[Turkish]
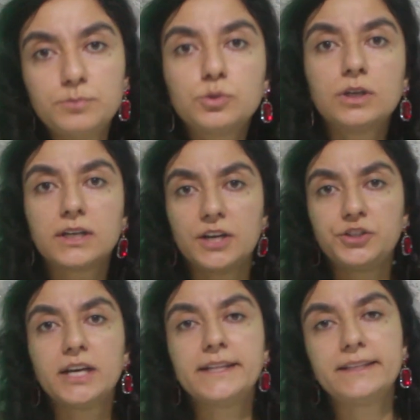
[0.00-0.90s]
mutlaka
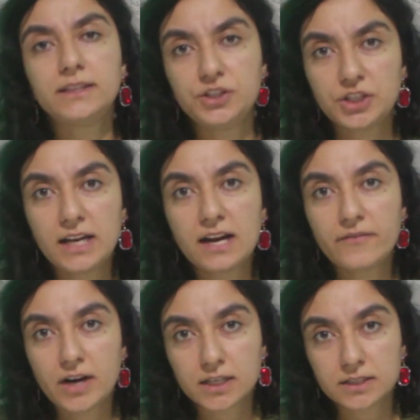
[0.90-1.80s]
şikayet ettiği
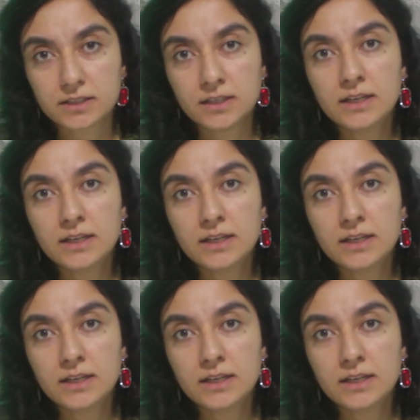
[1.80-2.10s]
şeyler vardır.